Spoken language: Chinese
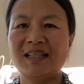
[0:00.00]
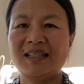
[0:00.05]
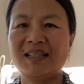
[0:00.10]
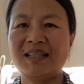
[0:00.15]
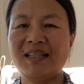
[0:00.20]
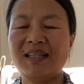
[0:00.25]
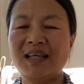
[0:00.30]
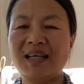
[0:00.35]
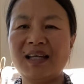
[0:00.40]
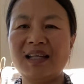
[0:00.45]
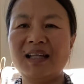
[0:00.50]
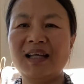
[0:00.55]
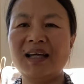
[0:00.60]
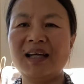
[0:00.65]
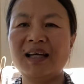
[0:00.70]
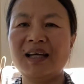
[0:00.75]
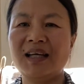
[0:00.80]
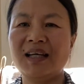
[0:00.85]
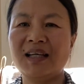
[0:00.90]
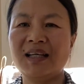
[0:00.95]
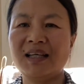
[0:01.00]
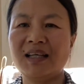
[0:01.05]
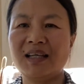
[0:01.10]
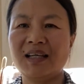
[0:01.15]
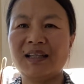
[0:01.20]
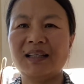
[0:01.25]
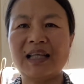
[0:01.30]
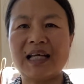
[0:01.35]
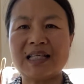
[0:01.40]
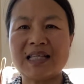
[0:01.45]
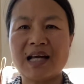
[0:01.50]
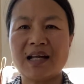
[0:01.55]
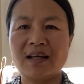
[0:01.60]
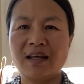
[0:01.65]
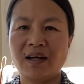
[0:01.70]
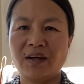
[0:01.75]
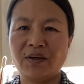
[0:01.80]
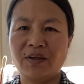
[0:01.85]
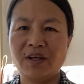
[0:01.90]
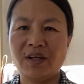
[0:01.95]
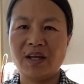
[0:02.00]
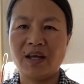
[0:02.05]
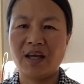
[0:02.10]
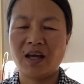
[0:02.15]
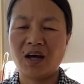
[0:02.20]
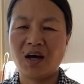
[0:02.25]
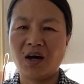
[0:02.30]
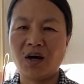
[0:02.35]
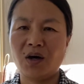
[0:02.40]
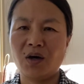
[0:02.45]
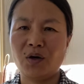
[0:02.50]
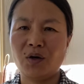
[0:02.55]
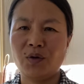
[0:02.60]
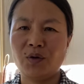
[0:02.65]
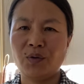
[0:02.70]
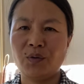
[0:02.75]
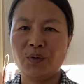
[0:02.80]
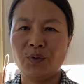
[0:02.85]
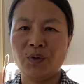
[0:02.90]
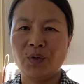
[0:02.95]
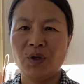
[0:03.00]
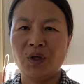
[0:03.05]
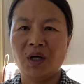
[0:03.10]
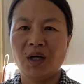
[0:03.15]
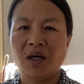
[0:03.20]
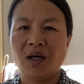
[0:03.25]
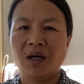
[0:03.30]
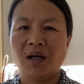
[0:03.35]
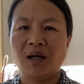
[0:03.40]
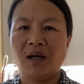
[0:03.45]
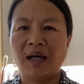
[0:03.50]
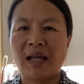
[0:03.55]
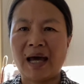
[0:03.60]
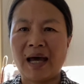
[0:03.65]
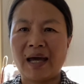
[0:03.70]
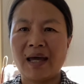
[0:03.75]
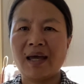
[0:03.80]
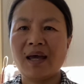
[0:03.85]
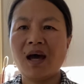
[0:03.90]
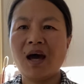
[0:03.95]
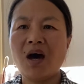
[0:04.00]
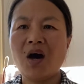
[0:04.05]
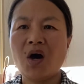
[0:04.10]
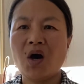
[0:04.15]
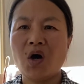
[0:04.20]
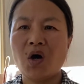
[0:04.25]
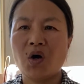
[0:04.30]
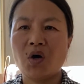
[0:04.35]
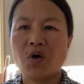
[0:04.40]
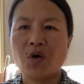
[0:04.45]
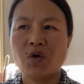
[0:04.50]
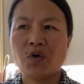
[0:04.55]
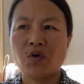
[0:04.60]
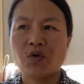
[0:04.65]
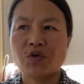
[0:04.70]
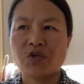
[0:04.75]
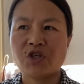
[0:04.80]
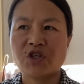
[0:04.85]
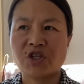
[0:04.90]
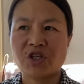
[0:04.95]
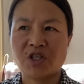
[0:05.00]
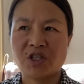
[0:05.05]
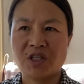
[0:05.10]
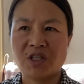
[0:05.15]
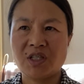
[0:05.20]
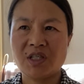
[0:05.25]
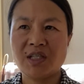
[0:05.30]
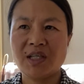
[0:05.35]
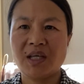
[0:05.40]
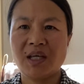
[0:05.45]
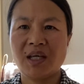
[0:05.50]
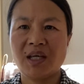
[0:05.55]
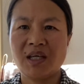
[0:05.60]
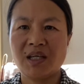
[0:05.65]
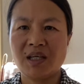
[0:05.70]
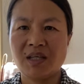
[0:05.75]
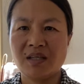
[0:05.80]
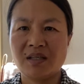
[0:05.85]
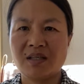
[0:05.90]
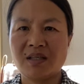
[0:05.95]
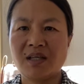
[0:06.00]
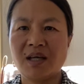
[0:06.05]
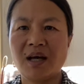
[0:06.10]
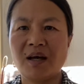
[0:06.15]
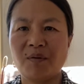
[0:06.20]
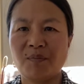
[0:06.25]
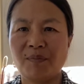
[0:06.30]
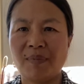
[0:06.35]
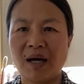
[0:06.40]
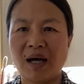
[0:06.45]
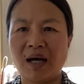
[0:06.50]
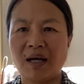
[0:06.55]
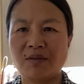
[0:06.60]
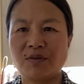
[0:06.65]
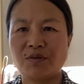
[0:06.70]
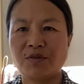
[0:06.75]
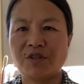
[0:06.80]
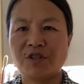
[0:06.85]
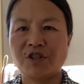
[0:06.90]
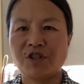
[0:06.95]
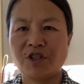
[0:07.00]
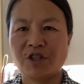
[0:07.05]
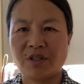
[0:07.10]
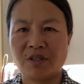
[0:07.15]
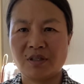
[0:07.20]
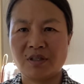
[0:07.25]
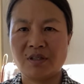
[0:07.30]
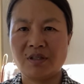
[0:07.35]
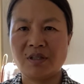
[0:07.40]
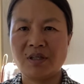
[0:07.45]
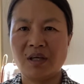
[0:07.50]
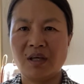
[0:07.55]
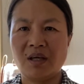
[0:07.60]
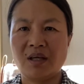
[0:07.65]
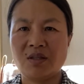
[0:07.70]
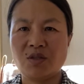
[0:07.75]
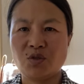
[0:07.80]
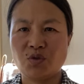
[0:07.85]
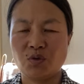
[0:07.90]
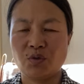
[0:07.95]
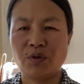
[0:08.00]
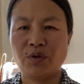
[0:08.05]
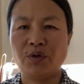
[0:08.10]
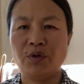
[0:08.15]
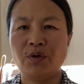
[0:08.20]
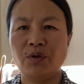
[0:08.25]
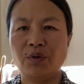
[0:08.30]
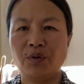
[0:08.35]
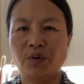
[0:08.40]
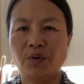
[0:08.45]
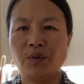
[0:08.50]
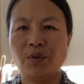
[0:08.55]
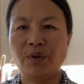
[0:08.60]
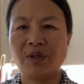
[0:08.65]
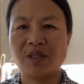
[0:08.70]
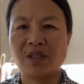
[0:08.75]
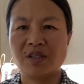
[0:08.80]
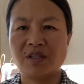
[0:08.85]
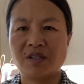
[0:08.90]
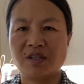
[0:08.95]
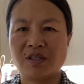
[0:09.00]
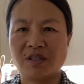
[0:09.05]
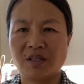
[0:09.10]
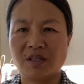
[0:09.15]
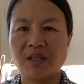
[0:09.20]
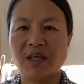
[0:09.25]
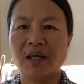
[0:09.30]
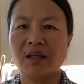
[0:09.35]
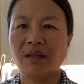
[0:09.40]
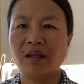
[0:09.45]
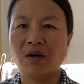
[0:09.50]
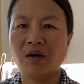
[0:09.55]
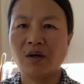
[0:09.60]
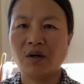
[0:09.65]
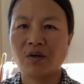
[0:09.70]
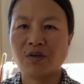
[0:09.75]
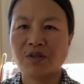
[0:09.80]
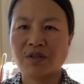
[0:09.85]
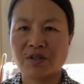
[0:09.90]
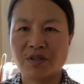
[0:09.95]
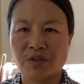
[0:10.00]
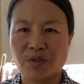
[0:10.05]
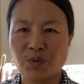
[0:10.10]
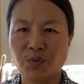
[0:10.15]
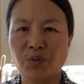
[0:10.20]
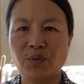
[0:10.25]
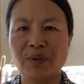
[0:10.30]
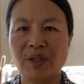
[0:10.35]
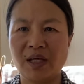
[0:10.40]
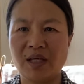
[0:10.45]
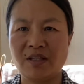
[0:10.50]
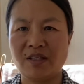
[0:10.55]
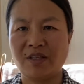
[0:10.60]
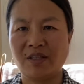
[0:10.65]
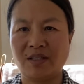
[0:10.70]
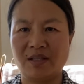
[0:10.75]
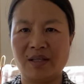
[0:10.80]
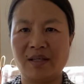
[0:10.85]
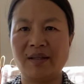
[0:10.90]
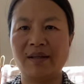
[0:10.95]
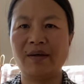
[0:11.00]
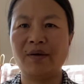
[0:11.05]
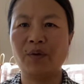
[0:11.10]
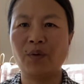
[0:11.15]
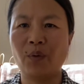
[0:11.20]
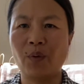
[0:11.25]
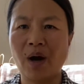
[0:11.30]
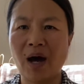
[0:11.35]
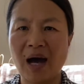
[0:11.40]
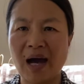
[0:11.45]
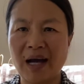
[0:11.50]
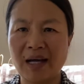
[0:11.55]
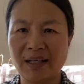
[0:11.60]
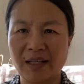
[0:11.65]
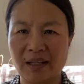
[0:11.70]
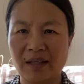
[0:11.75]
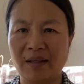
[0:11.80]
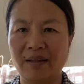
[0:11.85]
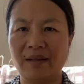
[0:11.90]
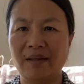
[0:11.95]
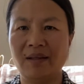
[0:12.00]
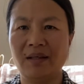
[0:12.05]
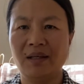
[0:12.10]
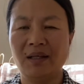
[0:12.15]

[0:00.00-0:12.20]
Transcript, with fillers: 今天呢，跟大家聊一聊来澳十年以上吧，就是十年左右，或者是十年到十五年之间的华人，